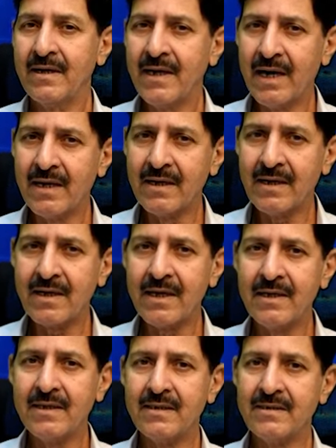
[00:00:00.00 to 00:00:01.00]
डॉलर
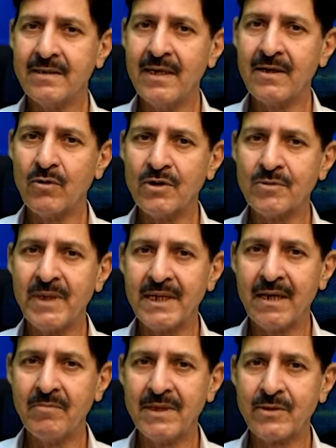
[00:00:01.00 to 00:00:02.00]
की तीन रोज़ में
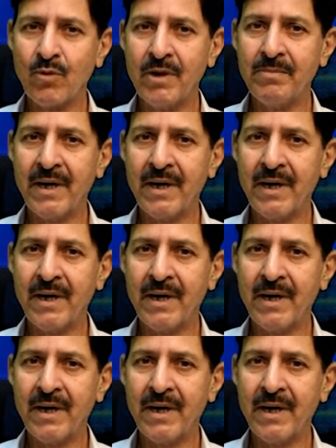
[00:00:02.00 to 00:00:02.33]
कीमत कोई